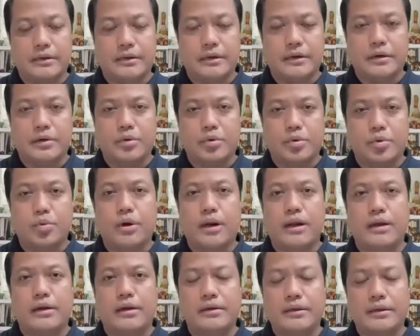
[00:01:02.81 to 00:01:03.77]
eh,
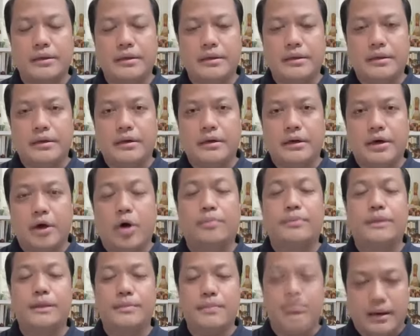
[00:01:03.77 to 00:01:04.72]
kurang eh,
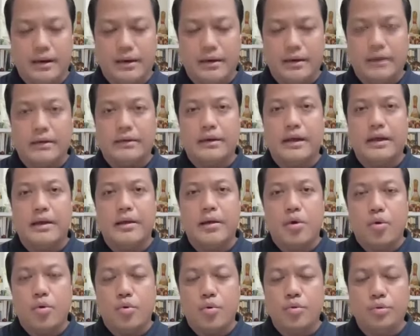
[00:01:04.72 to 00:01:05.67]
optimal. Nah,
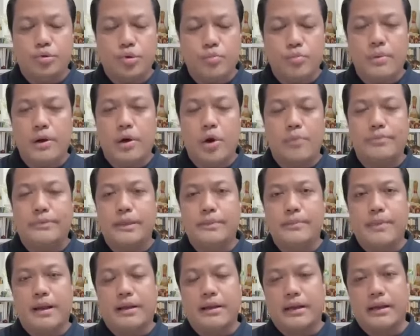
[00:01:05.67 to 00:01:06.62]
untuk
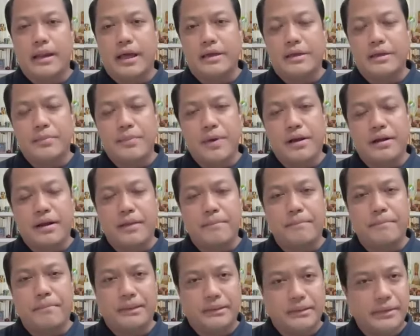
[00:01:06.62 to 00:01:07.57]
mengoptimalkan lagi
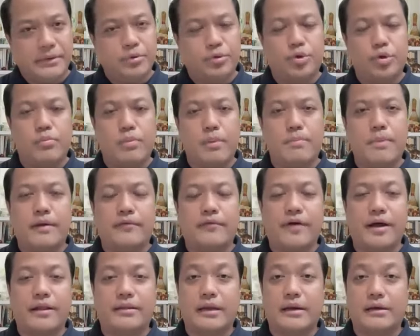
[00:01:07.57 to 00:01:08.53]
maka penting untuk
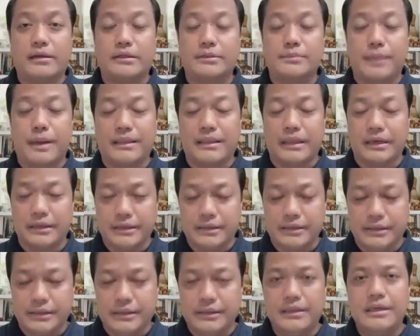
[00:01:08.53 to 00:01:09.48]
memanfaatkan kesempatan
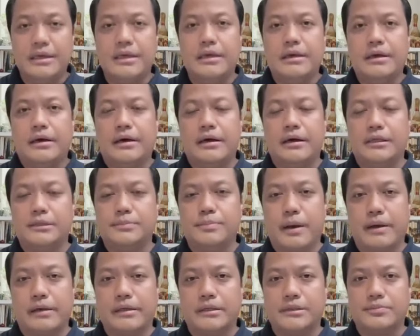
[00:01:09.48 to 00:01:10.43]
ini uh,
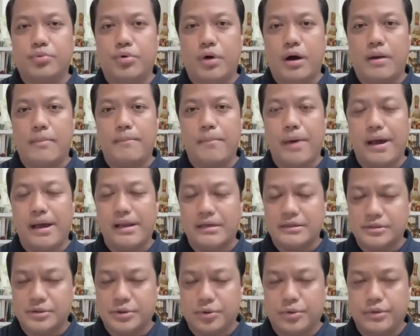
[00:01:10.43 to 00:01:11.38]
sebagai sebuah
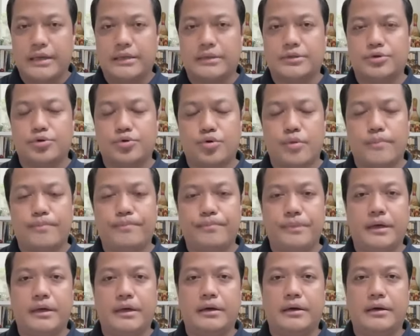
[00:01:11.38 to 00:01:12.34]
milestone yang cukup
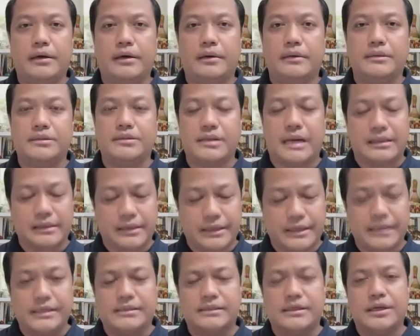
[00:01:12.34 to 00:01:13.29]
uh,
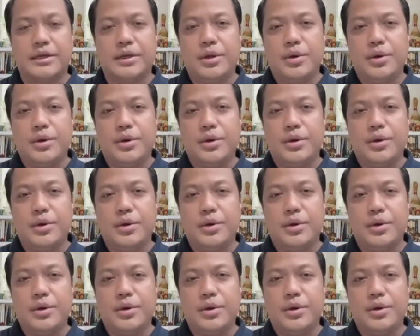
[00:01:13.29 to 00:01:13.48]
strategis